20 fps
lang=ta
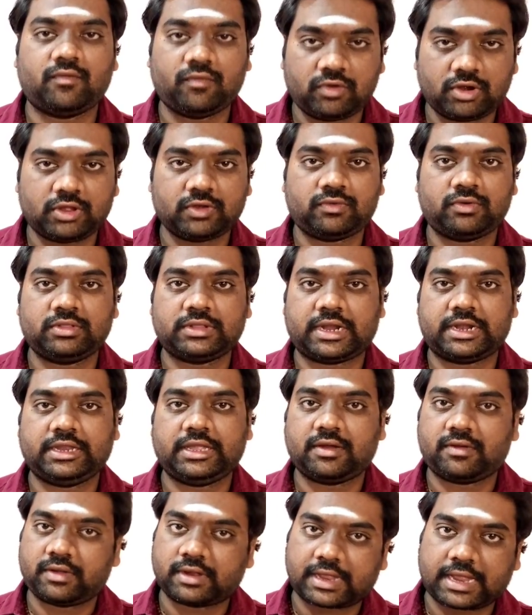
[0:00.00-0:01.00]
உங்களுக்குன்னு
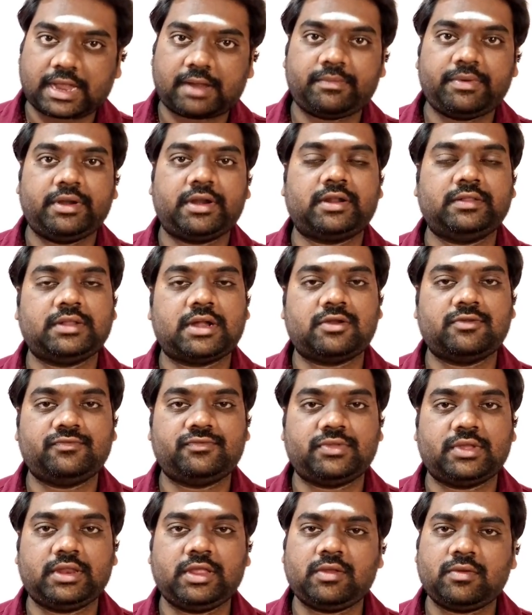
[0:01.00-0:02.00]
தனியாக ஒரு கேபின்
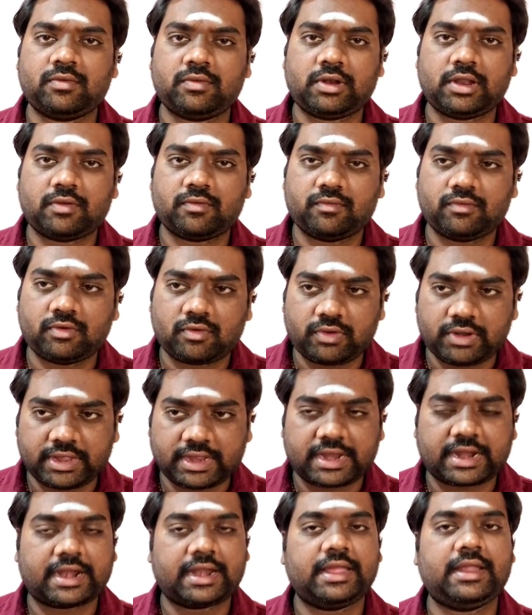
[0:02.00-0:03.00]
இருந்தாலும் சரி இல்லை
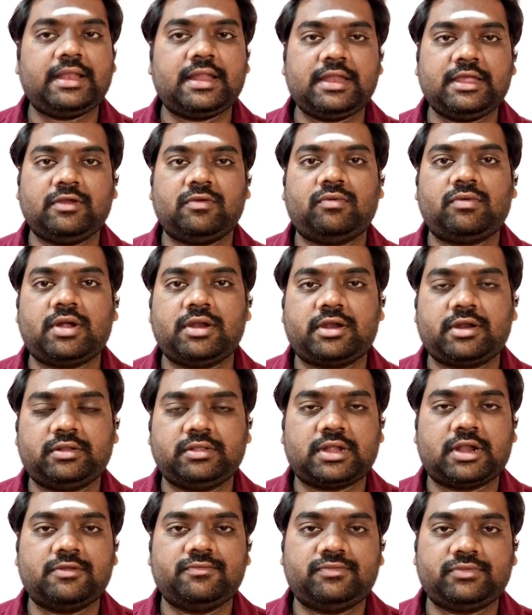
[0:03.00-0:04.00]
உங்களுடைய கடையில் நீங்கள்
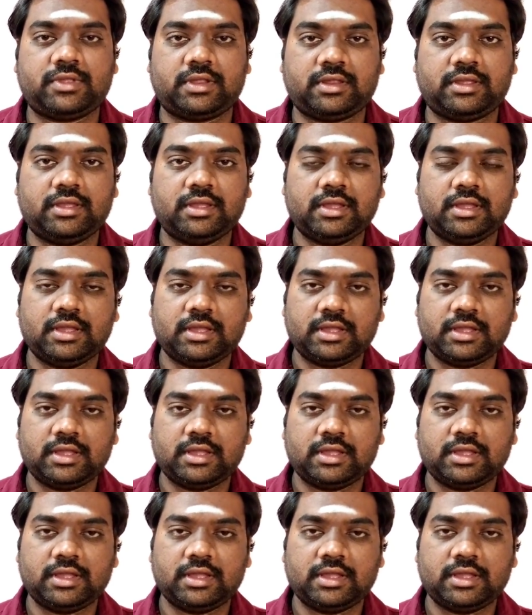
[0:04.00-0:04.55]
உட்காந்துருந்தாலும் சரி